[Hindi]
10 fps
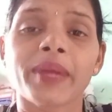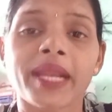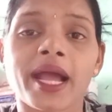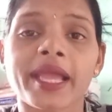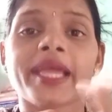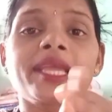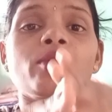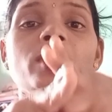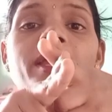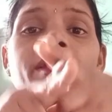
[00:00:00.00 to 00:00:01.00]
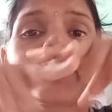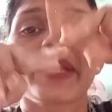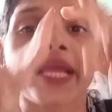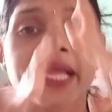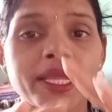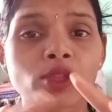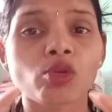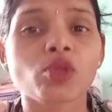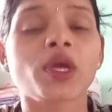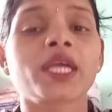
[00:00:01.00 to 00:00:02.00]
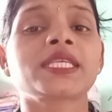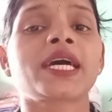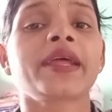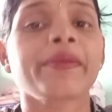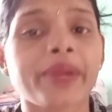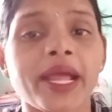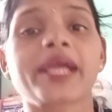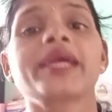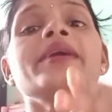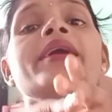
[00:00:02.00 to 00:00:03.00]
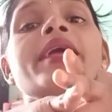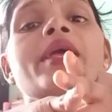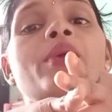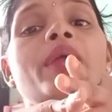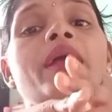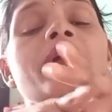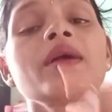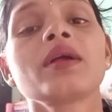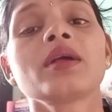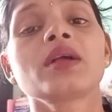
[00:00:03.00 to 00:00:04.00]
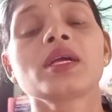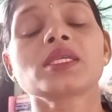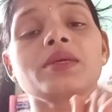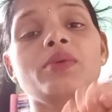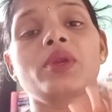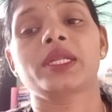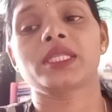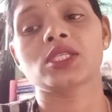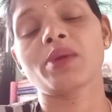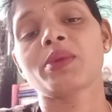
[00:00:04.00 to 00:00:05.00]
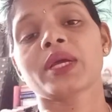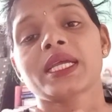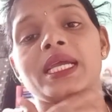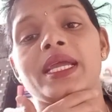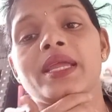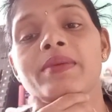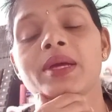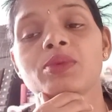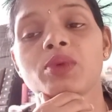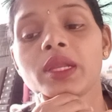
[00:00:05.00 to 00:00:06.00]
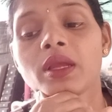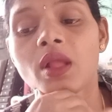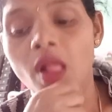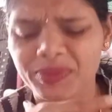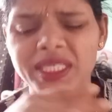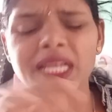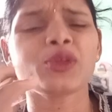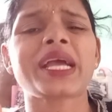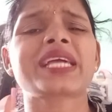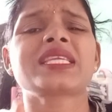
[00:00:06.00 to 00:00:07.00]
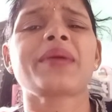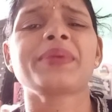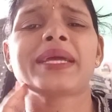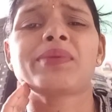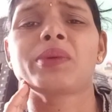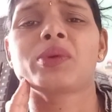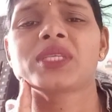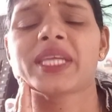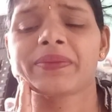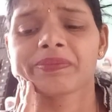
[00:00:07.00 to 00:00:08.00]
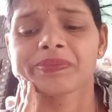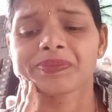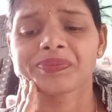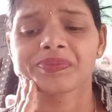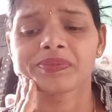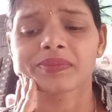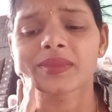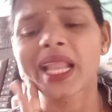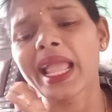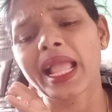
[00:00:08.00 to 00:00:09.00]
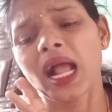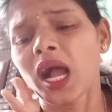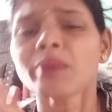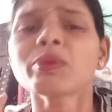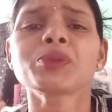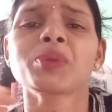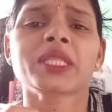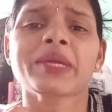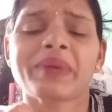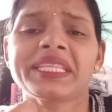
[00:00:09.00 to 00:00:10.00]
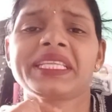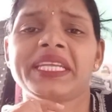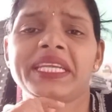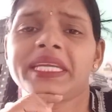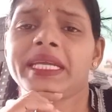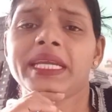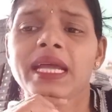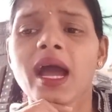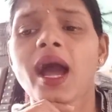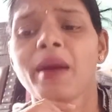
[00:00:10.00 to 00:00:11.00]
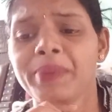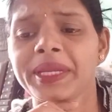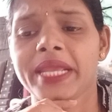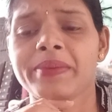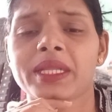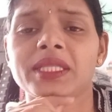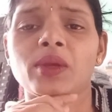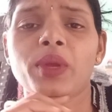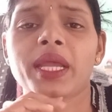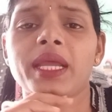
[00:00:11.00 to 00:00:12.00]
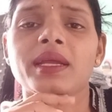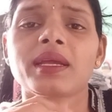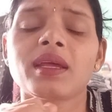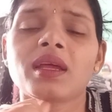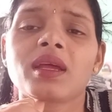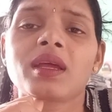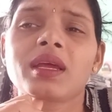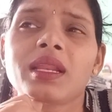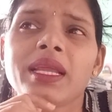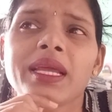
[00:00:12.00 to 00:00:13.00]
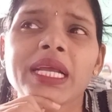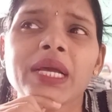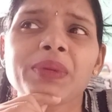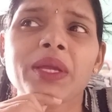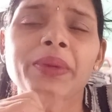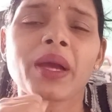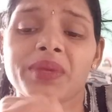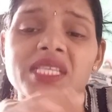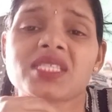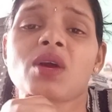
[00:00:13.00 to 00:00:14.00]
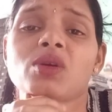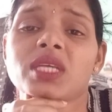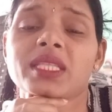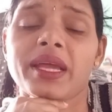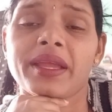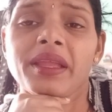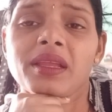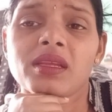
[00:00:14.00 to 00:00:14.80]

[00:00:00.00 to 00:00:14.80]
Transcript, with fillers: फिर आके एक हो रहा है फिर एक एक दो दो होके जा रहा है फिर आके एक हो रहा है ऐसे बोल रहे थे सब लोग एक ही बात बोले चाहे दुनिया कितना भी डेवलप हो जाए हम भूत प्रेत के मानते नहीं हैं आप भी नहीं मानते होंगे लेकिन कभी कभी किस्सा हो जाता है